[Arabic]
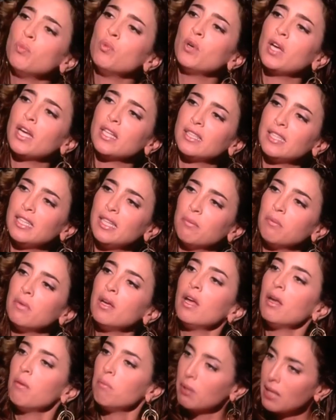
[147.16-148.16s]
ويتيم
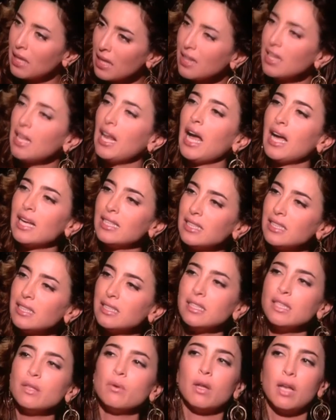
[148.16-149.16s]
بجد الاحاسيس
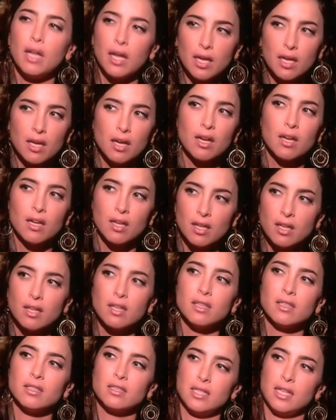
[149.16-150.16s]
دي ولا هي
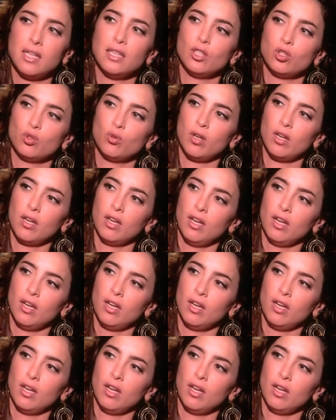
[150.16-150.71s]
زياده شويه